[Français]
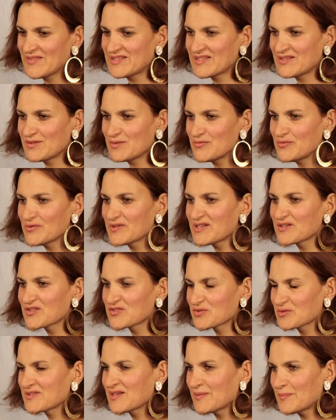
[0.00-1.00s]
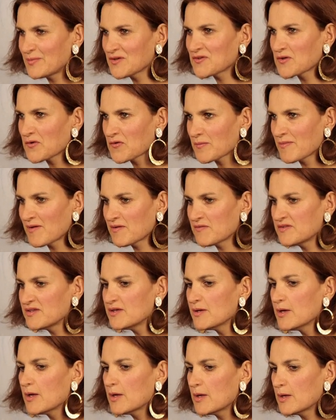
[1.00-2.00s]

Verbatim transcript: C'est devenu quelque chose d'important dans ma vie.